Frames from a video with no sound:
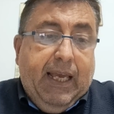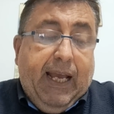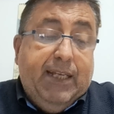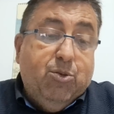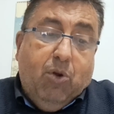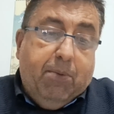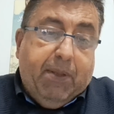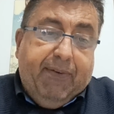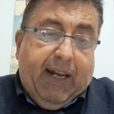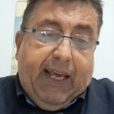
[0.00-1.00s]
e il ruolo
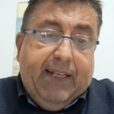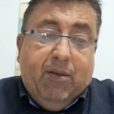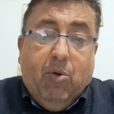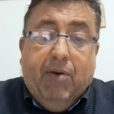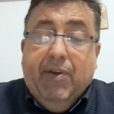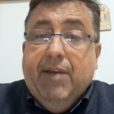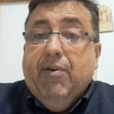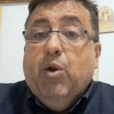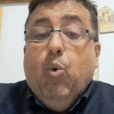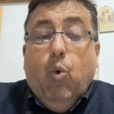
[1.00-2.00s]
prevalente lo
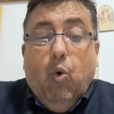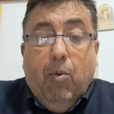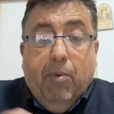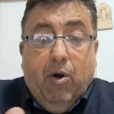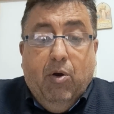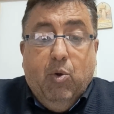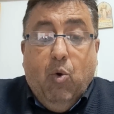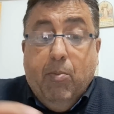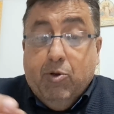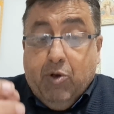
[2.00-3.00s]
aveva l'uomo,
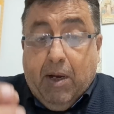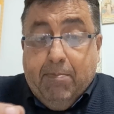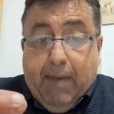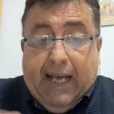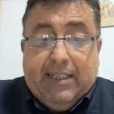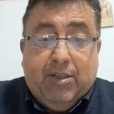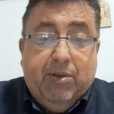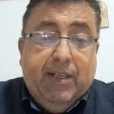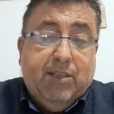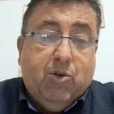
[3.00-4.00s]
l'uomo cioè il maschio,
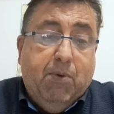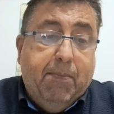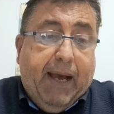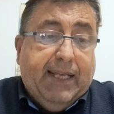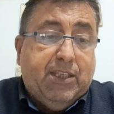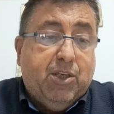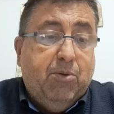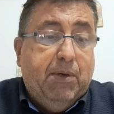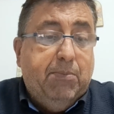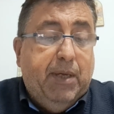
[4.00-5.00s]
inteso come maschio
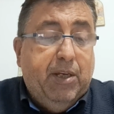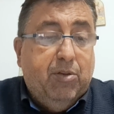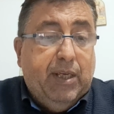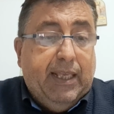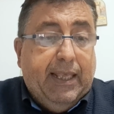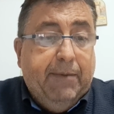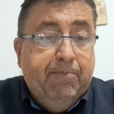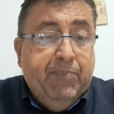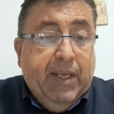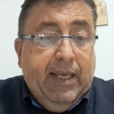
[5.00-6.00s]
per meglio
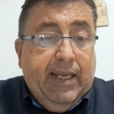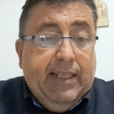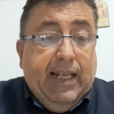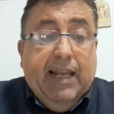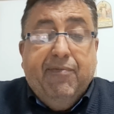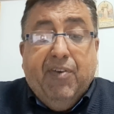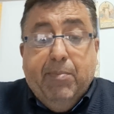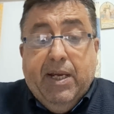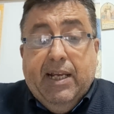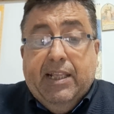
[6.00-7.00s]
dire. Nella
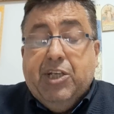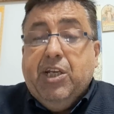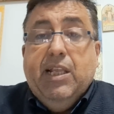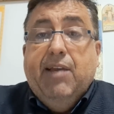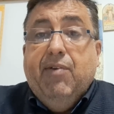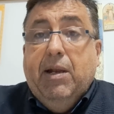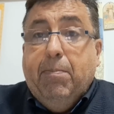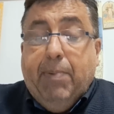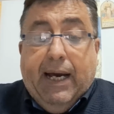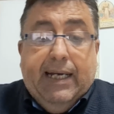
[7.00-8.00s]
famiglia decideva il
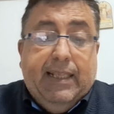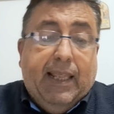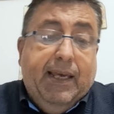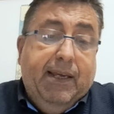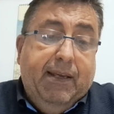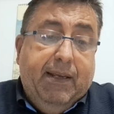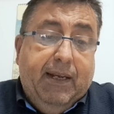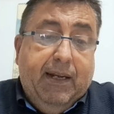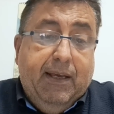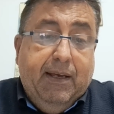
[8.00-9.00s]
padre,
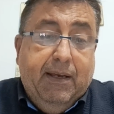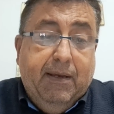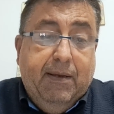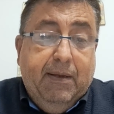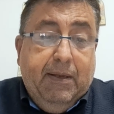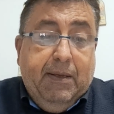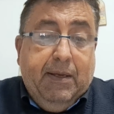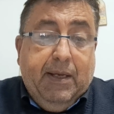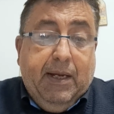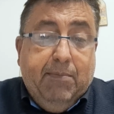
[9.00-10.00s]
il,
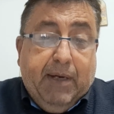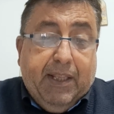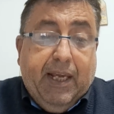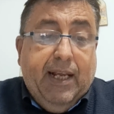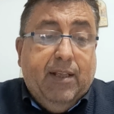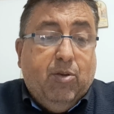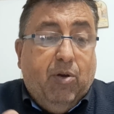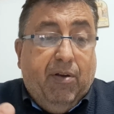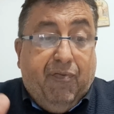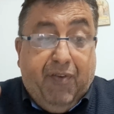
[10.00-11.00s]
il marito,
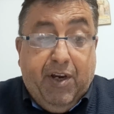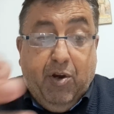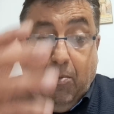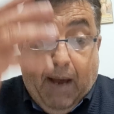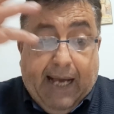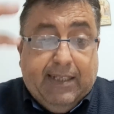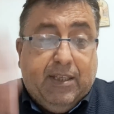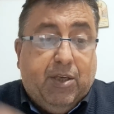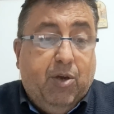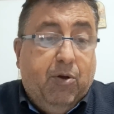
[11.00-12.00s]
il figlio
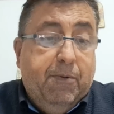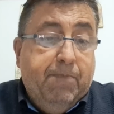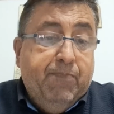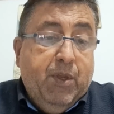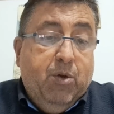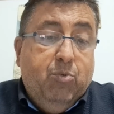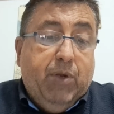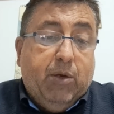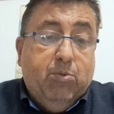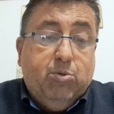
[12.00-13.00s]
maschio,
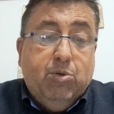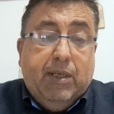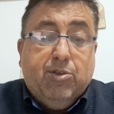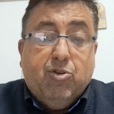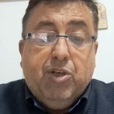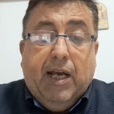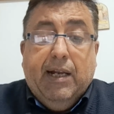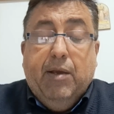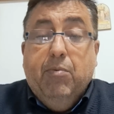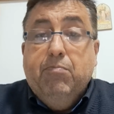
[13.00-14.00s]
una cultura
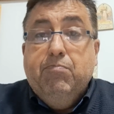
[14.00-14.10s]
sociale